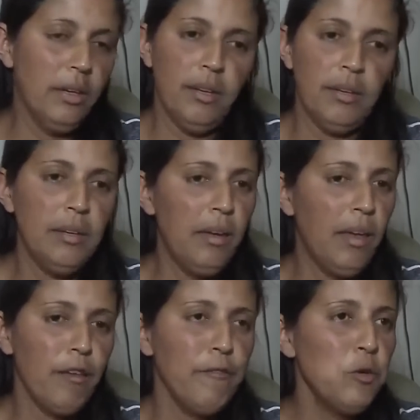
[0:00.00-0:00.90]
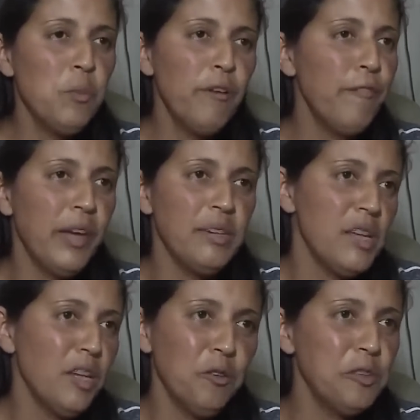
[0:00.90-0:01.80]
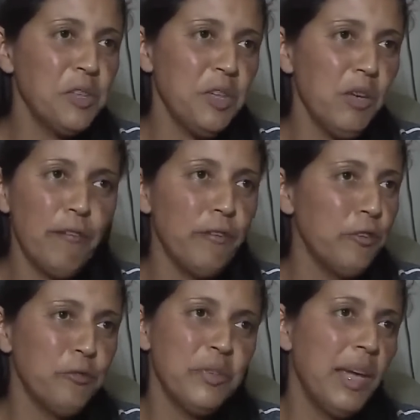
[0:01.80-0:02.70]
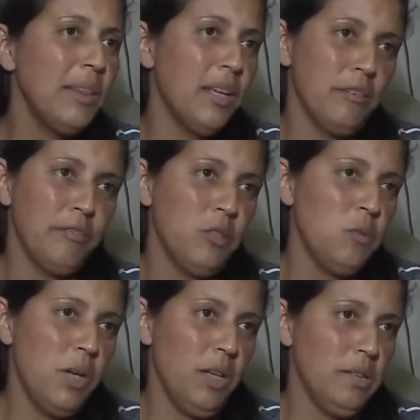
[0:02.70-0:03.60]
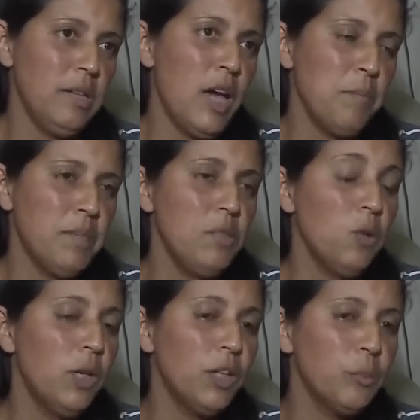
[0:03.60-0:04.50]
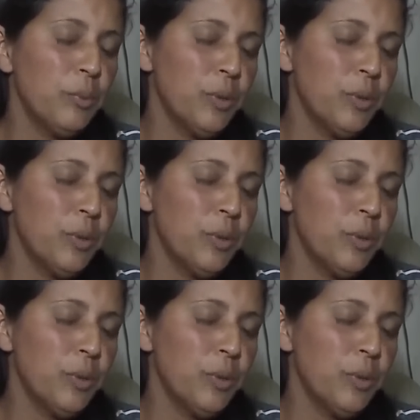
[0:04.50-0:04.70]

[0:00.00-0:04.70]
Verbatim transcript: e que ela viu uma vez e ela conseguiu. Ela falou, não tem nada a ver com ele, sabe? Assim, olhando